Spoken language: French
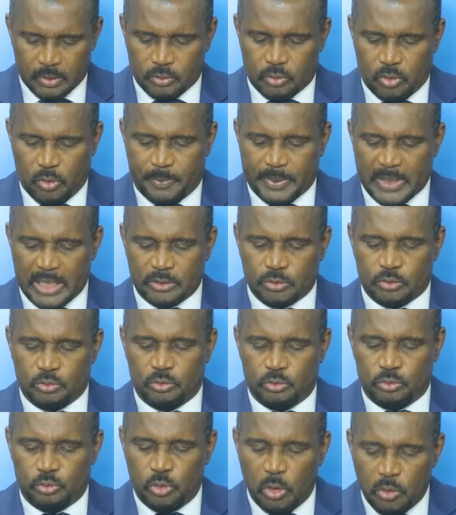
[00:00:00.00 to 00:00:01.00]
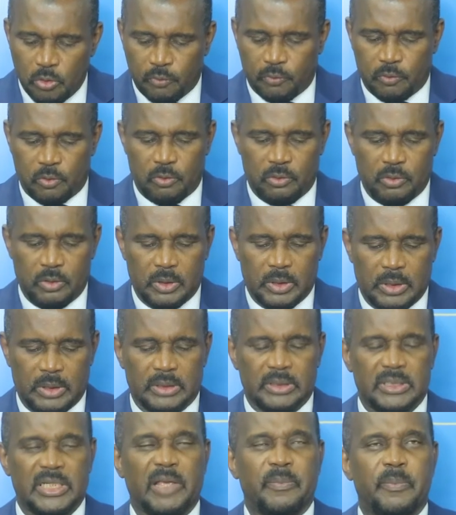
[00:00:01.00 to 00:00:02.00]
de prendre de nouveau
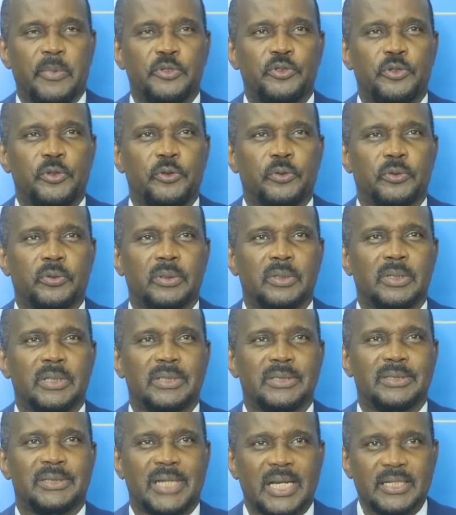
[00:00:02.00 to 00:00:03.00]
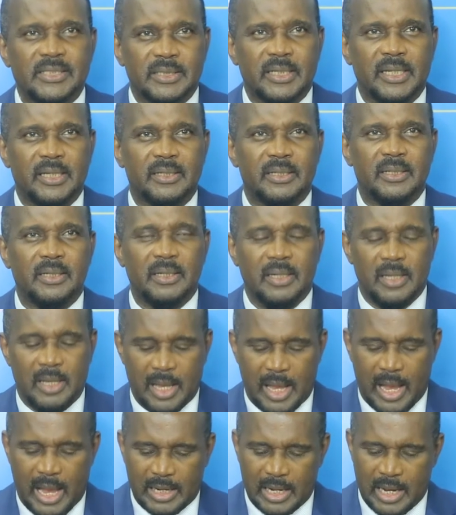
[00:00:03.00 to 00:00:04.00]
des mesures drastiques
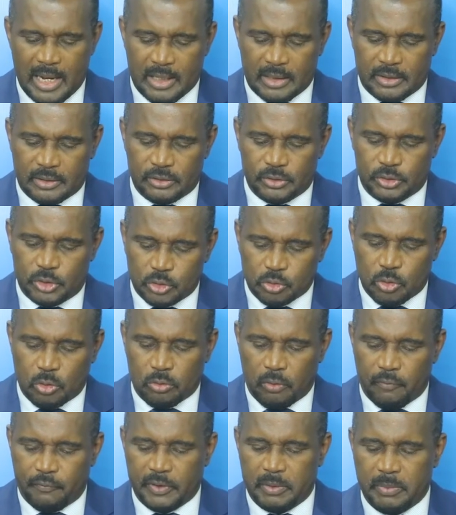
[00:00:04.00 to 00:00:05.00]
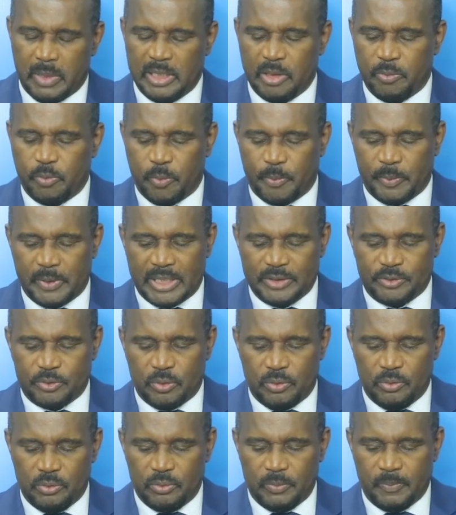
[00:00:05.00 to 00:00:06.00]
allant jusqu'au confinement des
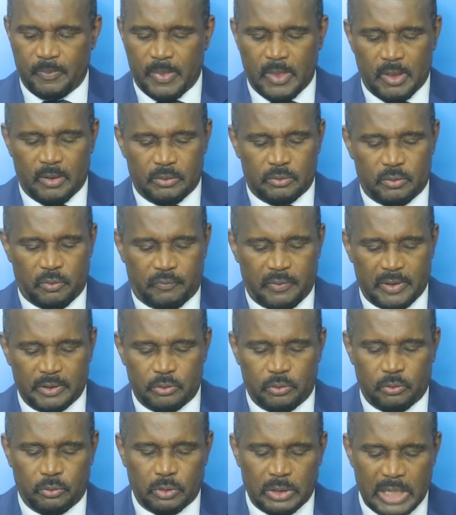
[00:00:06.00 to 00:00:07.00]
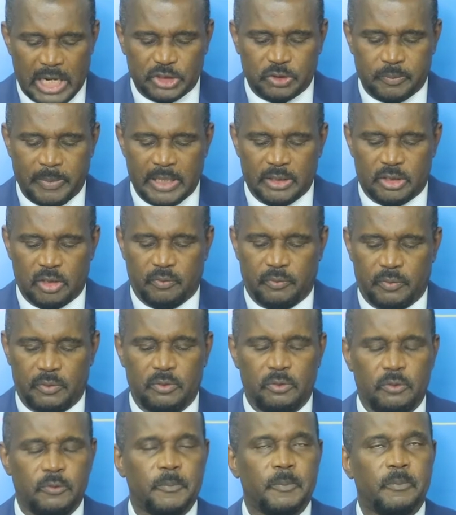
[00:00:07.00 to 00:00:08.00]
populations du fait du relâchement
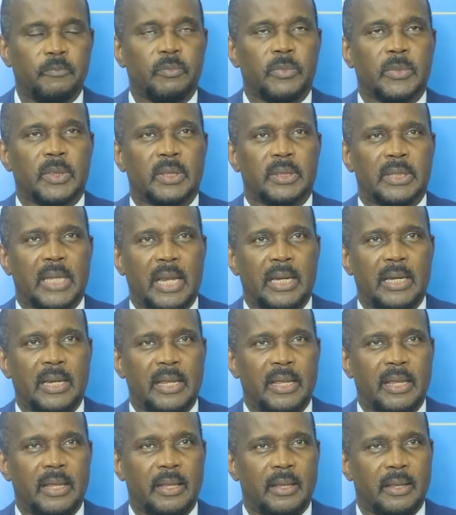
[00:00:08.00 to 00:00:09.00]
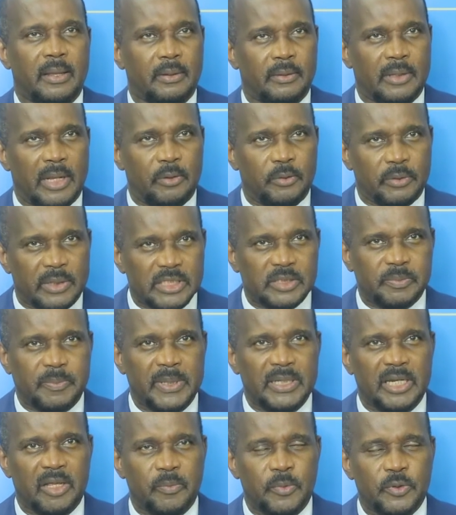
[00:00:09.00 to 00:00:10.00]
intervenu dans, le
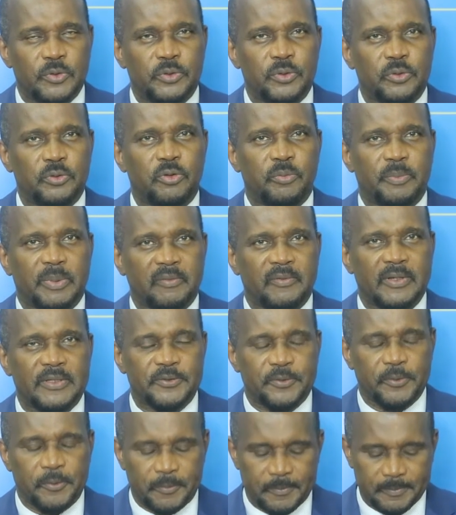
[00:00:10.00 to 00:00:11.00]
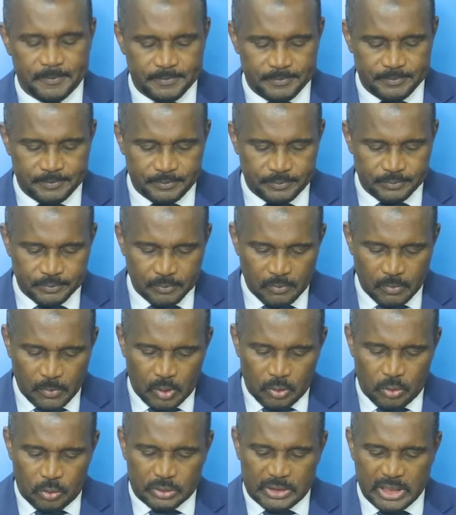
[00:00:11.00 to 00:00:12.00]
respect des mesures de prévention. Au